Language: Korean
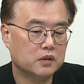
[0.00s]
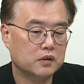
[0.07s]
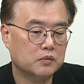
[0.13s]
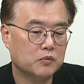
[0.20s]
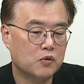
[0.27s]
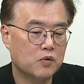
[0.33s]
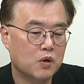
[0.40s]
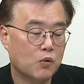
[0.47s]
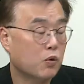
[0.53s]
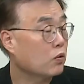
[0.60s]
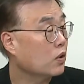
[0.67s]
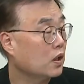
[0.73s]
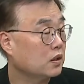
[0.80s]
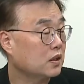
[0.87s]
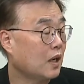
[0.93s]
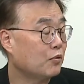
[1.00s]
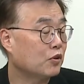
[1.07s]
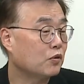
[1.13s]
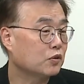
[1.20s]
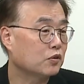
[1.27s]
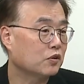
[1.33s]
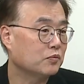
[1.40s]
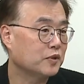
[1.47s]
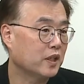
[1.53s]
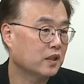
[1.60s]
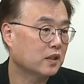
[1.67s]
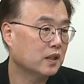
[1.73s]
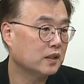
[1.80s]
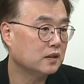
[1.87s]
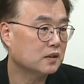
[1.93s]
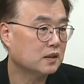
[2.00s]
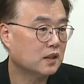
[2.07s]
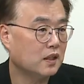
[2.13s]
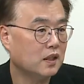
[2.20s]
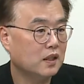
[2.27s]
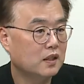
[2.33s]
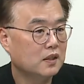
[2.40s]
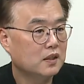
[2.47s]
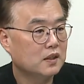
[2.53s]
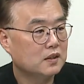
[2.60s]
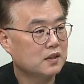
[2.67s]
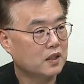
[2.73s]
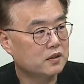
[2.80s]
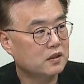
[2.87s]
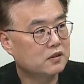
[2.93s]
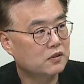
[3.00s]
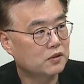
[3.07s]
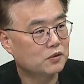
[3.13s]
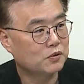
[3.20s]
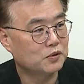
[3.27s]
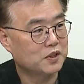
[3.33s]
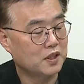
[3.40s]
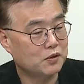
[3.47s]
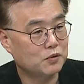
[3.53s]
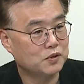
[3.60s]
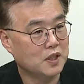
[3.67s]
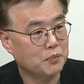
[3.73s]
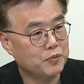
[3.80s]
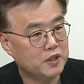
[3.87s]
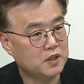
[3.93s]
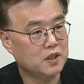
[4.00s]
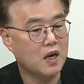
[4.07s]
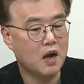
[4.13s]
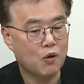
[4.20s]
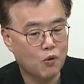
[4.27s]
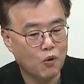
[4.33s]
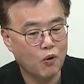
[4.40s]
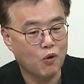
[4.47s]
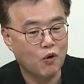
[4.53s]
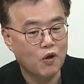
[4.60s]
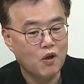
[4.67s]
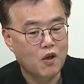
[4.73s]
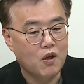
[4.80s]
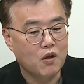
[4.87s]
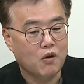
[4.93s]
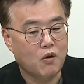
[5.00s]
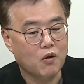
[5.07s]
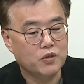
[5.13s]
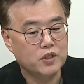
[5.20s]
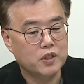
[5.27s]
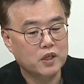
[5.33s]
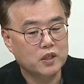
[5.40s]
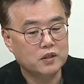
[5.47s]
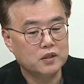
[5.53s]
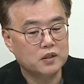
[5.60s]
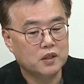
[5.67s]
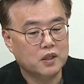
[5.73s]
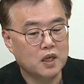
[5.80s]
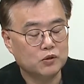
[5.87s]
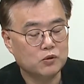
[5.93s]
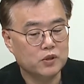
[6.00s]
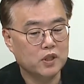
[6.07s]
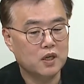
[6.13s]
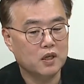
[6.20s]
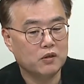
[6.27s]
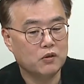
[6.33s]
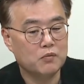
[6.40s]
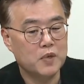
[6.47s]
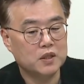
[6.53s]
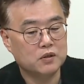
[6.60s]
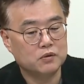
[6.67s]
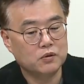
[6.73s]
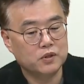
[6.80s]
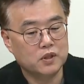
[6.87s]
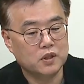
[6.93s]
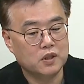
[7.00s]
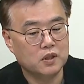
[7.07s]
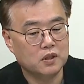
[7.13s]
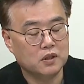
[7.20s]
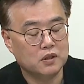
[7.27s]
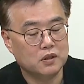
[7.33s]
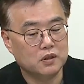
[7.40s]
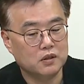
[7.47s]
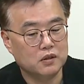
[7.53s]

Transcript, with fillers: 뭔가 코로나를 잡을 것처럼 얘기를 했는데 사실 그것도 제대로 잡히지가 않고 거기에 이제 가솔린 가격마저도 이렇게